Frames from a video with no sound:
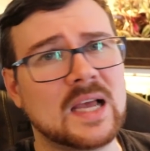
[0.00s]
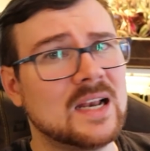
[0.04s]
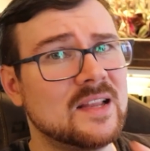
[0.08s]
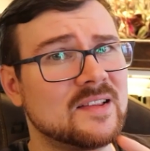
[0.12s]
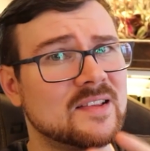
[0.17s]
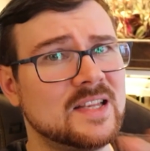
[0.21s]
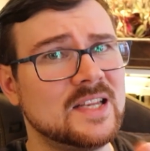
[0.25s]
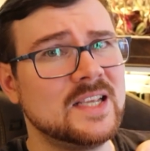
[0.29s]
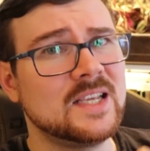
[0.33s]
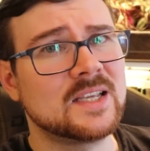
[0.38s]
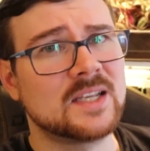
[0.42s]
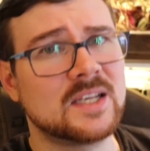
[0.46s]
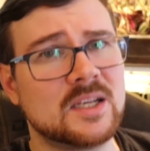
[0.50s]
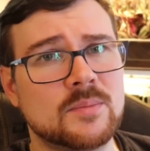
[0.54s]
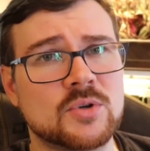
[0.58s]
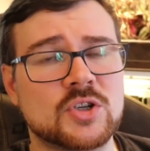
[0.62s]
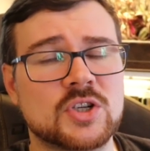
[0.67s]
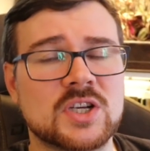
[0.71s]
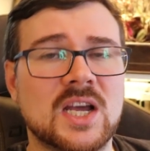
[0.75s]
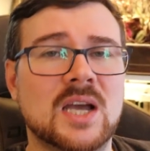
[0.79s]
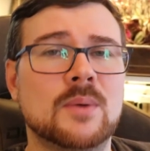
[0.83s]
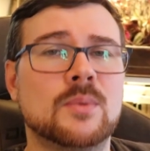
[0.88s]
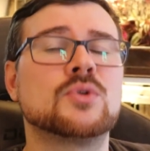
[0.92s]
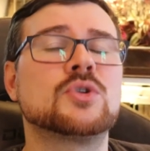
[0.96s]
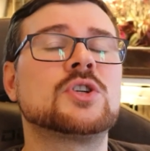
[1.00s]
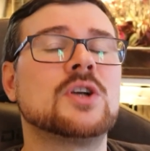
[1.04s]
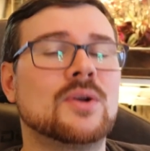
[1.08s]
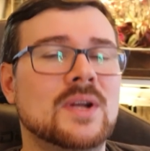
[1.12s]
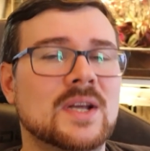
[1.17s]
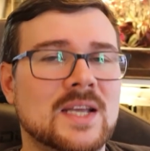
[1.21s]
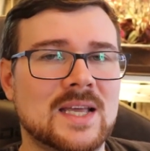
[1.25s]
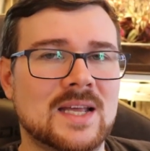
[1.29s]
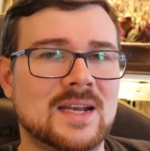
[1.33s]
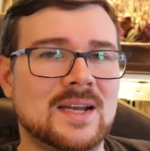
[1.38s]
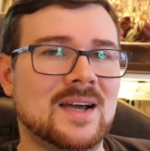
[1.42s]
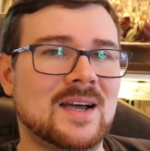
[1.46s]
Alles Link in der Beschreibung. Schau
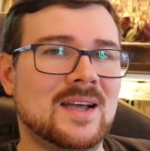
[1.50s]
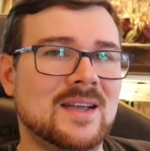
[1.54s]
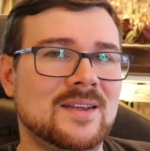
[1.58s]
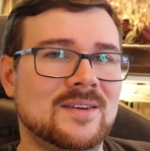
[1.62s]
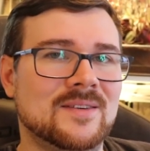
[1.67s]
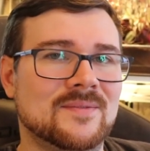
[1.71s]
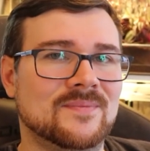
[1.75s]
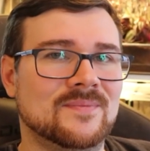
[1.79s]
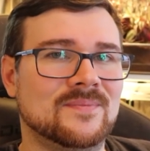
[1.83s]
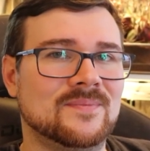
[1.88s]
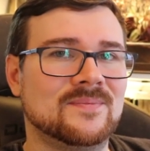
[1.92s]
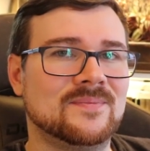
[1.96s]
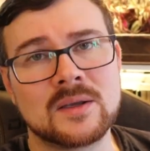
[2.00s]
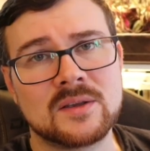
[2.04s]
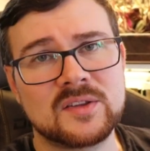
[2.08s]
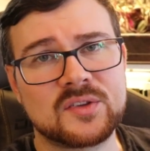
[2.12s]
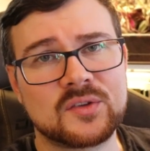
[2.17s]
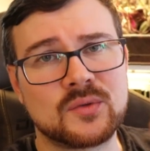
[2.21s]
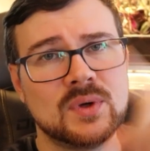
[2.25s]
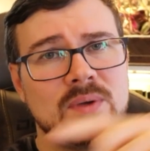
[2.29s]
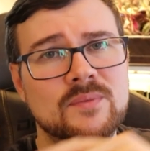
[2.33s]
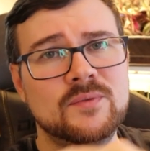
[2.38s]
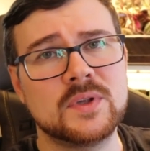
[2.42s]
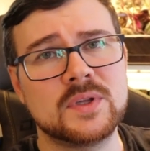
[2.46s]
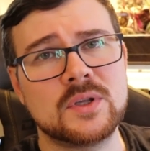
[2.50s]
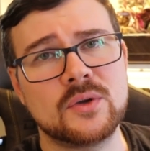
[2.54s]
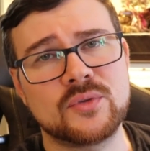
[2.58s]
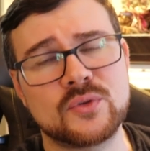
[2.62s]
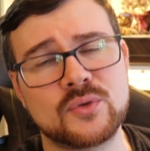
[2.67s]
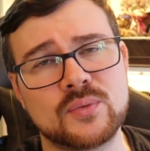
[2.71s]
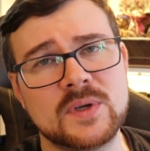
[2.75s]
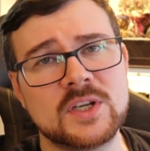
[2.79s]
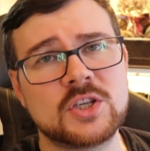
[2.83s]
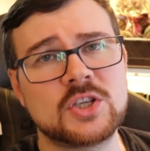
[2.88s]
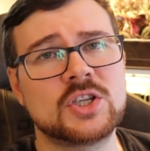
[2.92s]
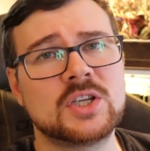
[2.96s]
da gerne rein. Gestreamt wird auf
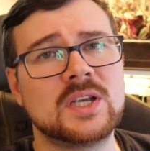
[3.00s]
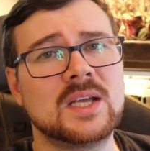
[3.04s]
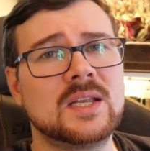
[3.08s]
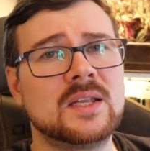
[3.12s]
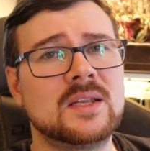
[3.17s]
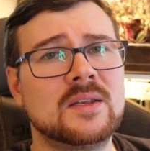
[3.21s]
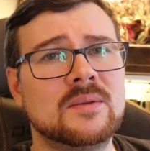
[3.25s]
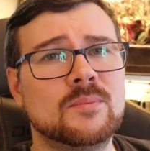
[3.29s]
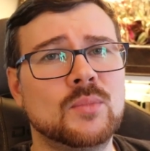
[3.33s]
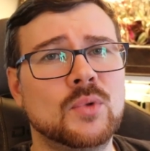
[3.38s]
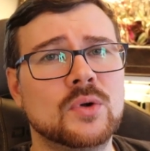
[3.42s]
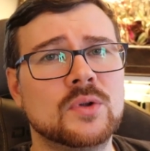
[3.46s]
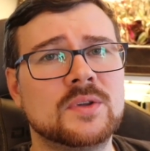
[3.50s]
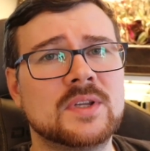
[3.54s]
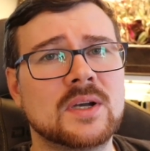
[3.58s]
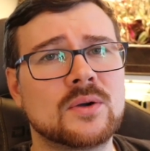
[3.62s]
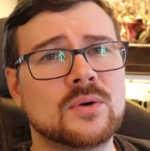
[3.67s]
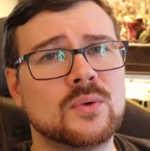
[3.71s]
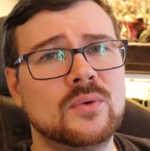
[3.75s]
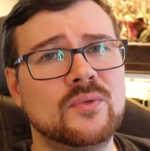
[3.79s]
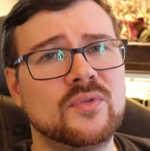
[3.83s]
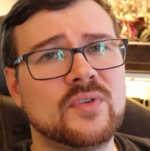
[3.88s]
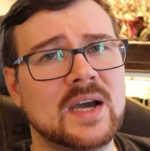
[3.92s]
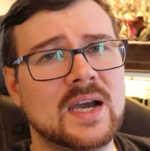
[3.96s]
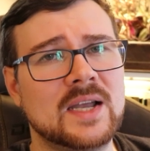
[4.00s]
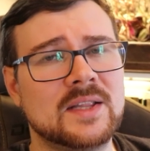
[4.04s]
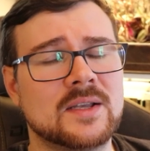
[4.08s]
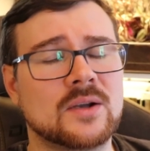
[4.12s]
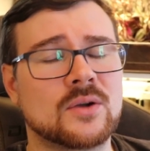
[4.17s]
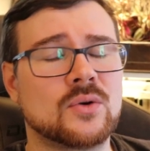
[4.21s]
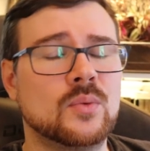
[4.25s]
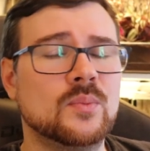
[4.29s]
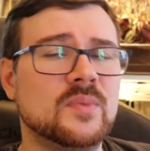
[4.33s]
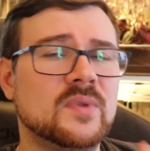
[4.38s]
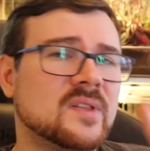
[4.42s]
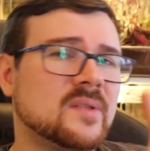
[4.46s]
Twitch jeden Montag und
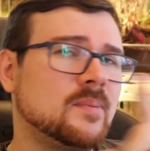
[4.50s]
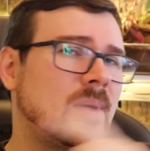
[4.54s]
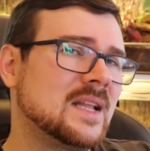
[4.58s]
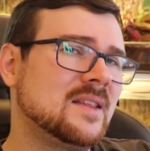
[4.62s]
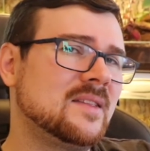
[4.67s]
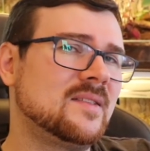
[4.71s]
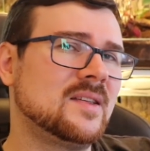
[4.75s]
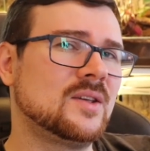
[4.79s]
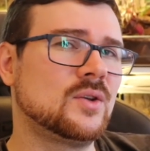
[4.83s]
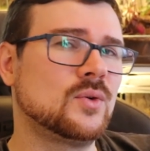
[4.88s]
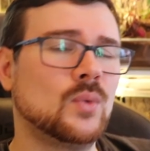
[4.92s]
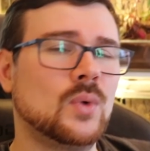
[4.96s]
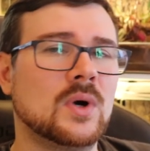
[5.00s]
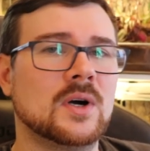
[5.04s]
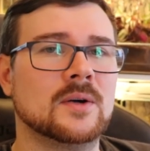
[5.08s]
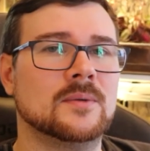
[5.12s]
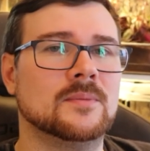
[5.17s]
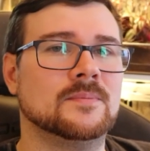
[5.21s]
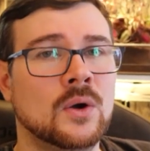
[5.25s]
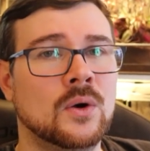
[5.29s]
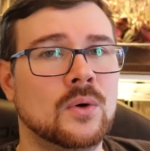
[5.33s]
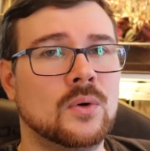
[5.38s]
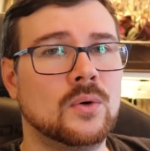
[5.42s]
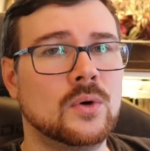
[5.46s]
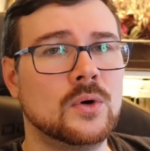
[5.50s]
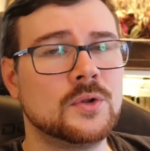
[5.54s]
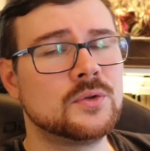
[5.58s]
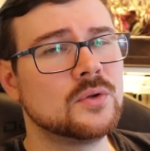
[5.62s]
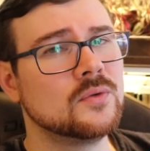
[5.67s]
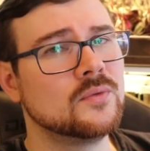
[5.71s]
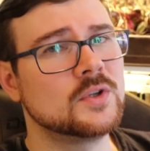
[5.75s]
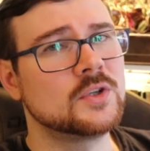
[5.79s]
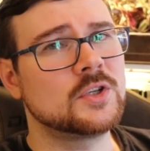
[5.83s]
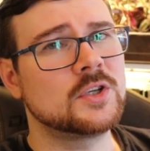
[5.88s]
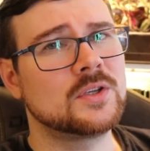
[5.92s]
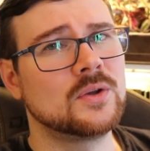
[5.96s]
Freitag um 20 Uhr. Und
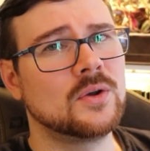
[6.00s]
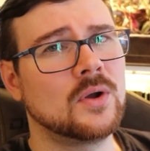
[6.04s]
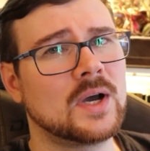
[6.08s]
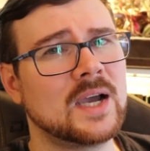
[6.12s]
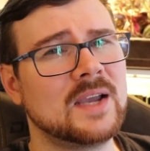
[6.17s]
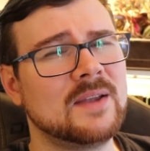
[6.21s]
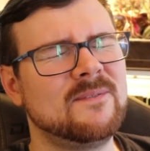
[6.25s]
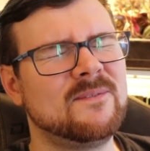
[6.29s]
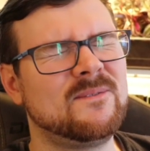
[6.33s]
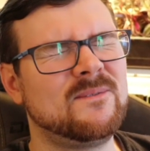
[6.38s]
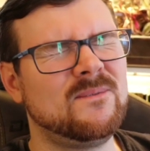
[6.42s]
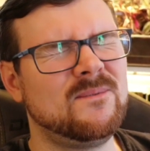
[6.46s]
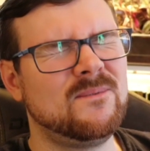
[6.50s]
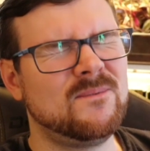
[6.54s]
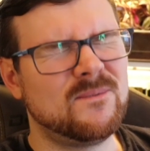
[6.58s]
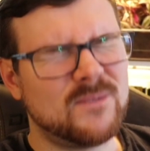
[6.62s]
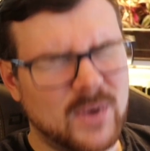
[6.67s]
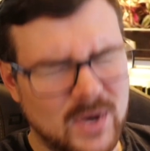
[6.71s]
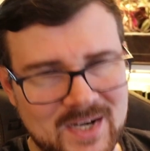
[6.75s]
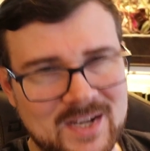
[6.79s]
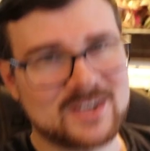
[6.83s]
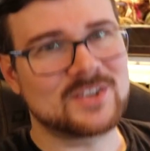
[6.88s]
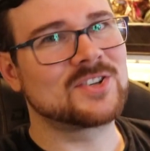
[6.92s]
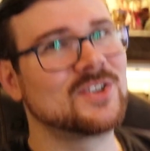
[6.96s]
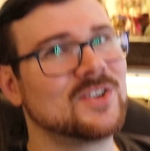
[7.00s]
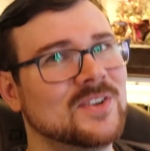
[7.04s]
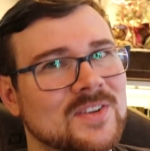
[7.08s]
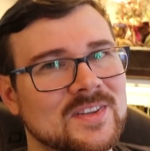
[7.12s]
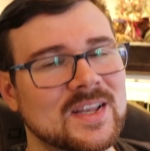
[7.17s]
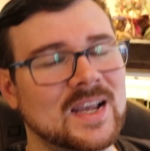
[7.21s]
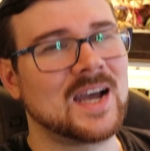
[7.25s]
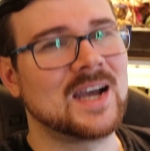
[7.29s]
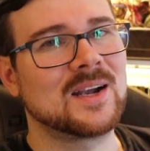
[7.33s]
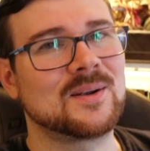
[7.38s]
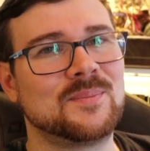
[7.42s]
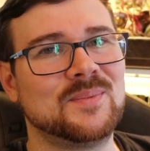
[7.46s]
nun wünsche ich dir noch einen wunderschönen
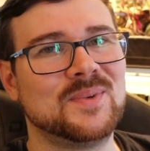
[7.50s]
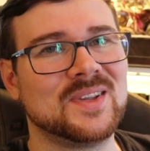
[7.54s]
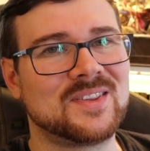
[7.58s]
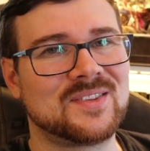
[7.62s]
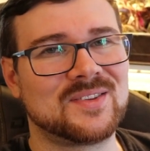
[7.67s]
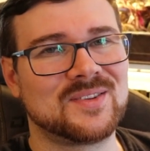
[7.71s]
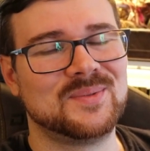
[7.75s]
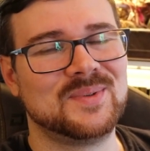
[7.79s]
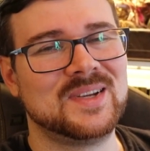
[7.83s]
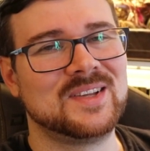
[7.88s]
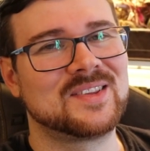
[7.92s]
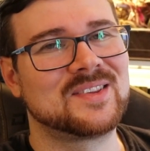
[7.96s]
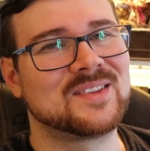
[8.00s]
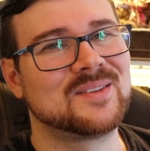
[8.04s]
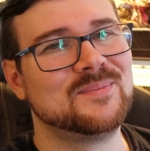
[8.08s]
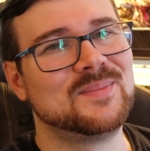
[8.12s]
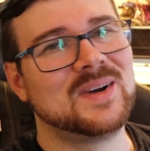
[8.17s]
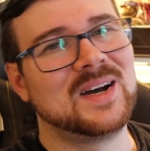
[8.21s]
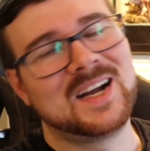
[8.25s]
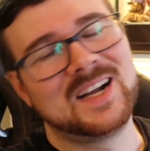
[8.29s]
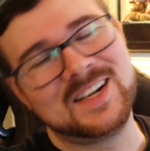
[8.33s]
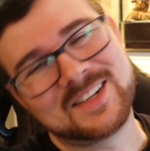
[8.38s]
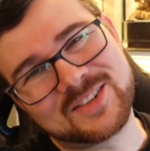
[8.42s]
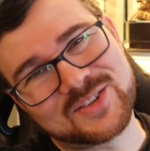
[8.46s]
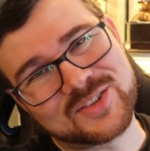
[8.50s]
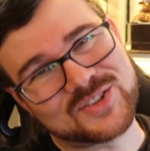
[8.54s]
Tag. Bis zum nächsten Mal.